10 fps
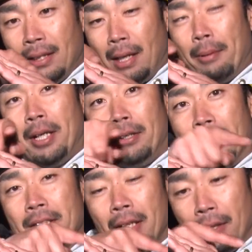食べれる
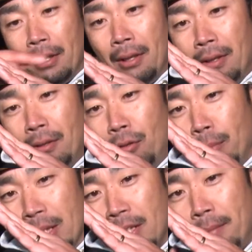餌を
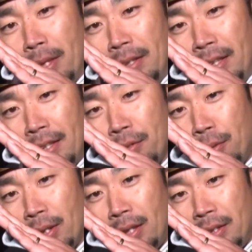待ち構えてそ
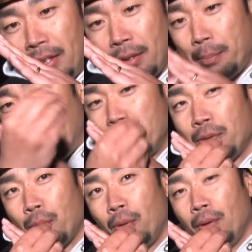の中から出てくるパクッ
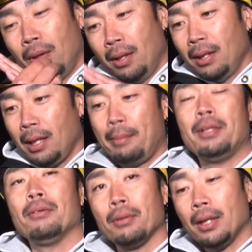と食べ
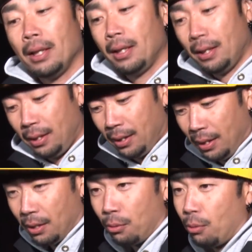るので、
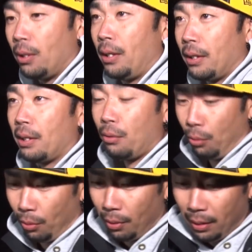ここはね結
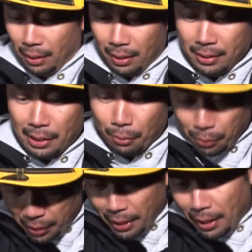構竿
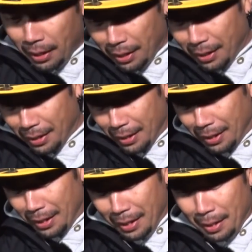抜きで
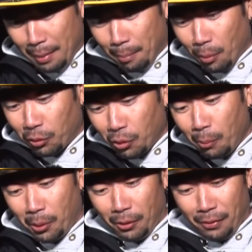
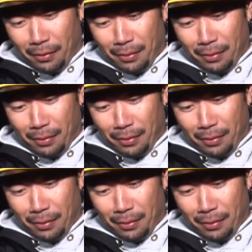最も